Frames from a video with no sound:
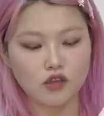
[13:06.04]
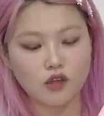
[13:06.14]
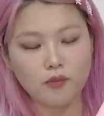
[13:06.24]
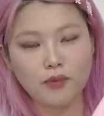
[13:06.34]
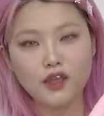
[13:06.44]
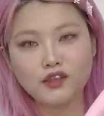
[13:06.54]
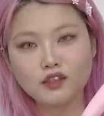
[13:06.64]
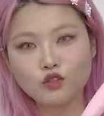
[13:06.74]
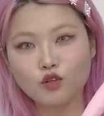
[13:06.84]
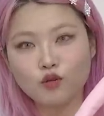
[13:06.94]
약간
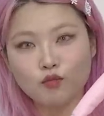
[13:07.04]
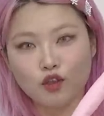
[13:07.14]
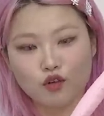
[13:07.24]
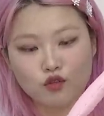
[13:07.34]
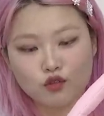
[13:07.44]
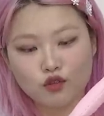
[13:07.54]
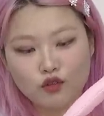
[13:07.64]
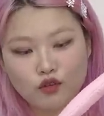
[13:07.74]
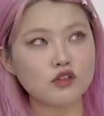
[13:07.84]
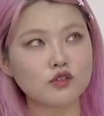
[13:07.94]
패딩처럼 돼 있거든요.
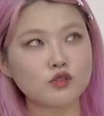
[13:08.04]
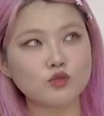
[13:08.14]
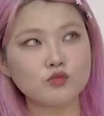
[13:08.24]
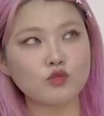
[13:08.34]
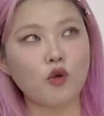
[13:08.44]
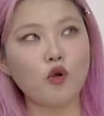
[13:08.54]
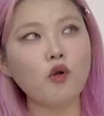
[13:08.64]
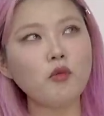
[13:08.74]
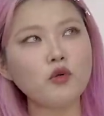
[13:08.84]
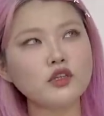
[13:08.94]
그래서 좀
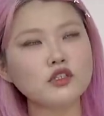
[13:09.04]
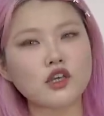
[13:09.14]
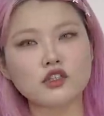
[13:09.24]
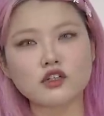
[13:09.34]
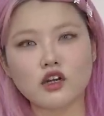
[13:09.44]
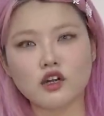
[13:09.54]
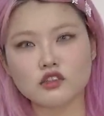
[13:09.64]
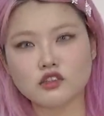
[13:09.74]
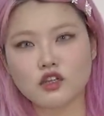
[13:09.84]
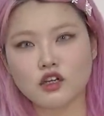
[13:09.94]
더워 보이지
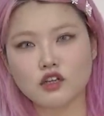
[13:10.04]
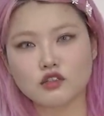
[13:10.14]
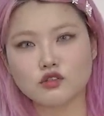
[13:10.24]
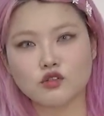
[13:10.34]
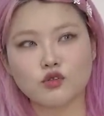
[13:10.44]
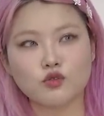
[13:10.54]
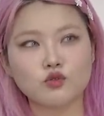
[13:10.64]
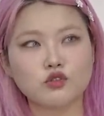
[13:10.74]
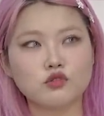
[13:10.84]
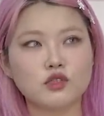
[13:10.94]
않을까라는 생각을 했어요.
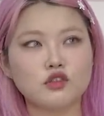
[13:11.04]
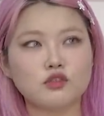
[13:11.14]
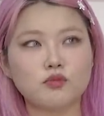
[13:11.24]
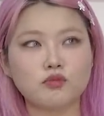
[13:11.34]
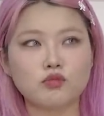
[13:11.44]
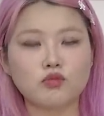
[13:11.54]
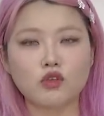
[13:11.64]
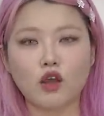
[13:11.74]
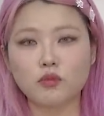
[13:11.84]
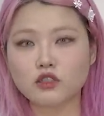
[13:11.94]
요즘에 이제
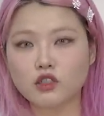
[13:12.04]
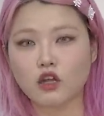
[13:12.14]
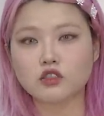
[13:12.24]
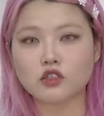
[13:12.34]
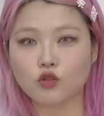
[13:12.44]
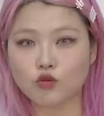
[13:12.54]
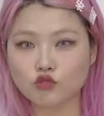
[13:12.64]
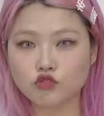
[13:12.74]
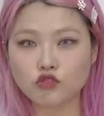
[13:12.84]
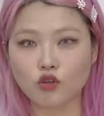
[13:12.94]
갑자기 날씨가
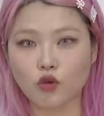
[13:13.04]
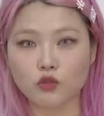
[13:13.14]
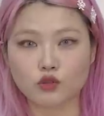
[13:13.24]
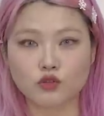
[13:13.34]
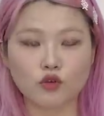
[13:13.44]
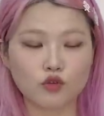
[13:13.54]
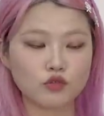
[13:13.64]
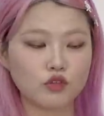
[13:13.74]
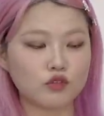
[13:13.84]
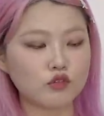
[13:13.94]
너무 훅 더워져서
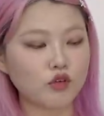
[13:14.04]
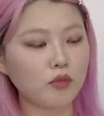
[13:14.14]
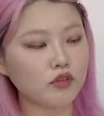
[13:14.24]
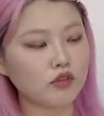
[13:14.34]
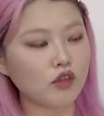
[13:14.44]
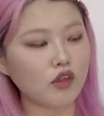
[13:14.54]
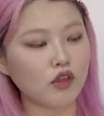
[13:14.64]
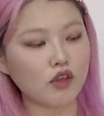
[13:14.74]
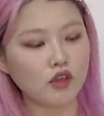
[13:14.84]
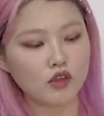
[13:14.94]
근데
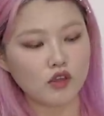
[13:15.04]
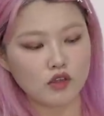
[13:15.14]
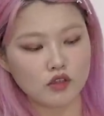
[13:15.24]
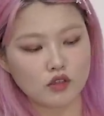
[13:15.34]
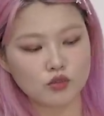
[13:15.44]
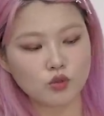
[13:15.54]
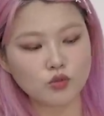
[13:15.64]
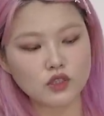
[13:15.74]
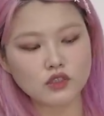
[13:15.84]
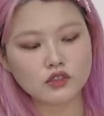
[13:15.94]
들어봤는데 이게
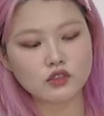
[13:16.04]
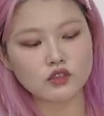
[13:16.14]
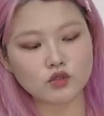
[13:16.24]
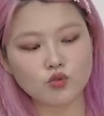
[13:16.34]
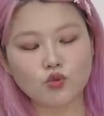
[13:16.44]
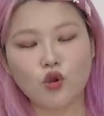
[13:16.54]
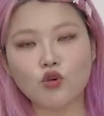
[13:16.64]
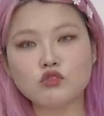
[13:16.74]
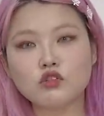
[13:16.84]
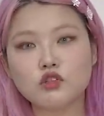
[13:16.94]
소재 자체는 또
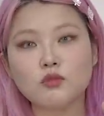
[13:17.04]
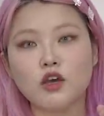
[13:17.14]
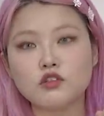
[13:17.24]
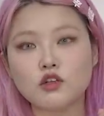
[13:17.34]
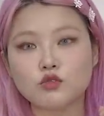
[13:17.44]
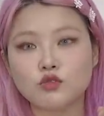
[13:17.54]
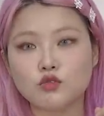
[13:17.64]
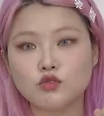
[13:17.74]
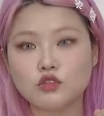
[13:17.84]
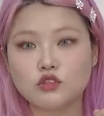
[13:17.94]
더운 느낌이 아니라서
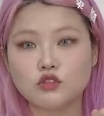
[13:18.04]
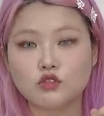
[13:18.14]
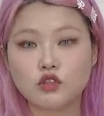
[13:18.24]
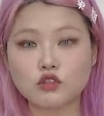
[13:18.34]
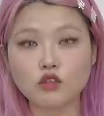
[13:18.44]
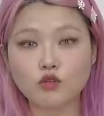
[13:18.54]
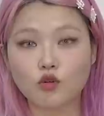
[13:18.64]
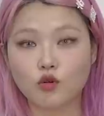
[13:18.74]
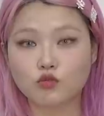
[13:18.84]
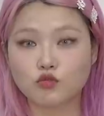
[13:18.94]
그런지
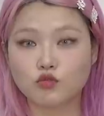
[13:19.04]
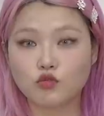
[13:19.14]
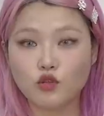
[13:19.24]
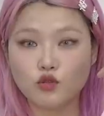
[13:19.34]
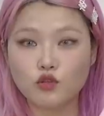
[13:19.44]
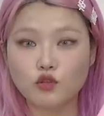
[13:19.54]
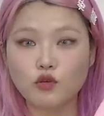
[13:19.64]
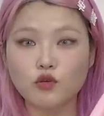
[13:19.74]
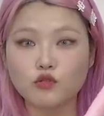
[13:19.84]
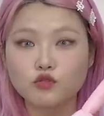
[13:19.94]
괜찮더라고.
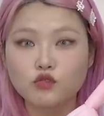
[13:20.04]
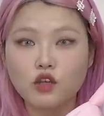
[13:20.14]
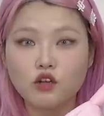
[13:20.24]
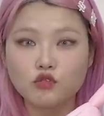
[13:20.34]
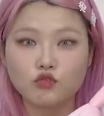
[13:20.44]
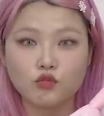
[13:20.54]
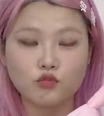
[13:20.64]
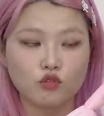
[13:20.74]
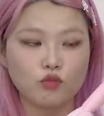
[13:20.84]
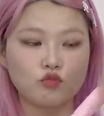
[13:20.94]
귀여워. 그리고 색깔도
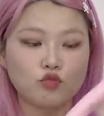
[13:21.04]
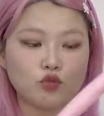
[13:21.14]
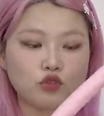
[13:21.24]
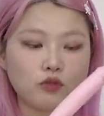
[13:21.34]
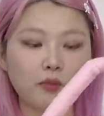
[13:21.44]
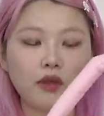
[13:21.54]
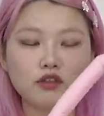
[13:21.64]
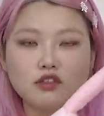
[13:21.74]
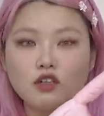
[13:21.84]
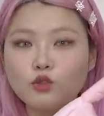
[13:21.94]
너무 귀엽고 요즘에
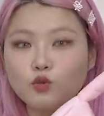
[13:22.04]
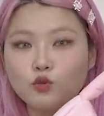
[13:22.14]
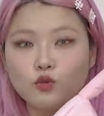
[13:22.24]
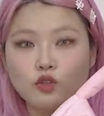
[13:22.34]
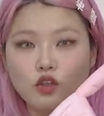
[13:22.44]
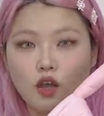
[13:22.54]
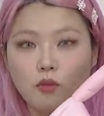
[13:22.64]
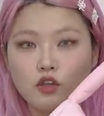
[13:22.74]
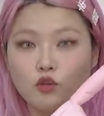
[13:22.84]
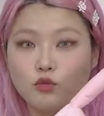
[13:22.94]
파스텔톤
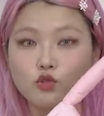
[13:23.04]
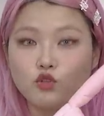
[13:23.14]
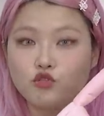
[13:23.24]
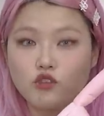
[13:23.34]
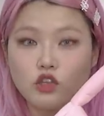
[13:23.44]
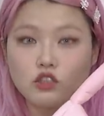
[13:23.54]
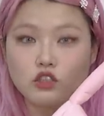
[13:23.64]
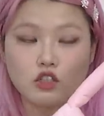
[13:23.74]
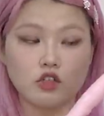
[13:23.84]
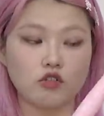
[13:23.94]
가방이 엄청
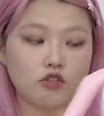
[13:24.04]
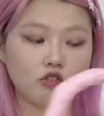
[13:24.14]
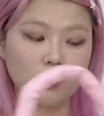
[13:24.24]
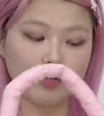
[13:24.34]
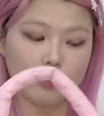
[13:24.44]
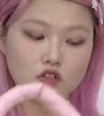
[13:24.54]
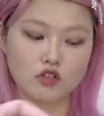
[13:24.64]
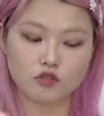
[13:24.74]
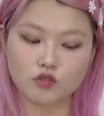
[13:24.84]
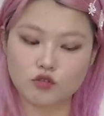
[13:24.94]
유행이잖아요.
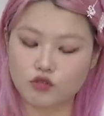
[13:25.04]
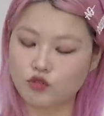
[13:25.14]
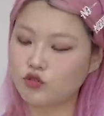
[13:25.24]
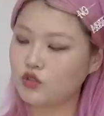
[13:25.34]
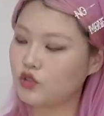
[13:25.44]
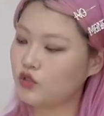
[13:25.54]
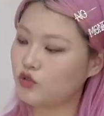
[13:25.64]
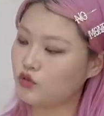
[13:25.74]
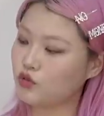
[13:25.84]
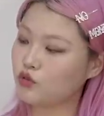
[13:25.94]
그래서
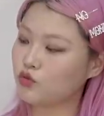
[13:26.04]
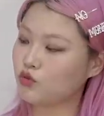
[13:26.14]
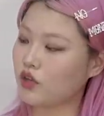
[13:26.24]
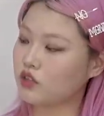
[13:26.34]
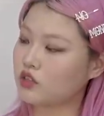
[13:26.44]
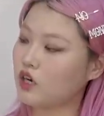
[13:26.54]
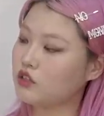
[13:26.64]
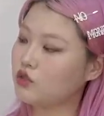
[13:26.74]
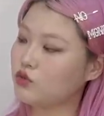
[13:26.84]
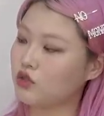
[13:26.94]
어, 이것도 되게 잘
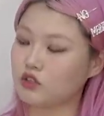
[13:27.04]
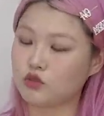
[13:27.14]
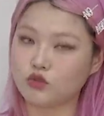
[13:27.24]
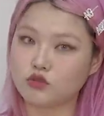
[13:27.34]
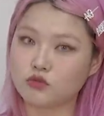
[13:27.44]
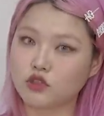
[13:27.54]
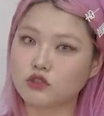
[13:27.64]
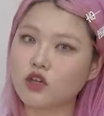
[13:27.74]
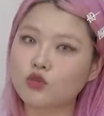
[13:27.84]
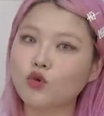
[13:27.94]
들고 다니고 있습니다.
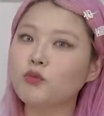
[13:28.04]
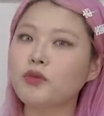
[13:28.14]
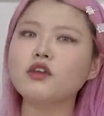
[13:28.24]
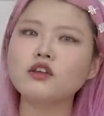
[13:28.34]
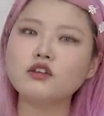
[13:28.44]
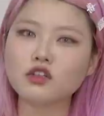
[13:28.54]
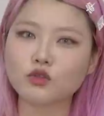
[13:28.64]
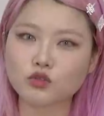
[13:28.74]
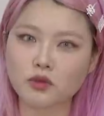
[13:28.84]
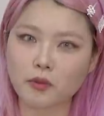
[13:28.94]
제가 너무 핑크에
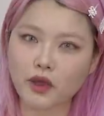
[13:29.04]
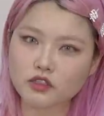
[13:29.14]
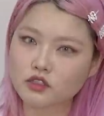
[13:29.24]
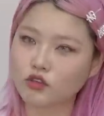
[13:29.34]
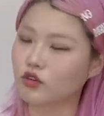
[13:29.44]
요즘에 빠진 것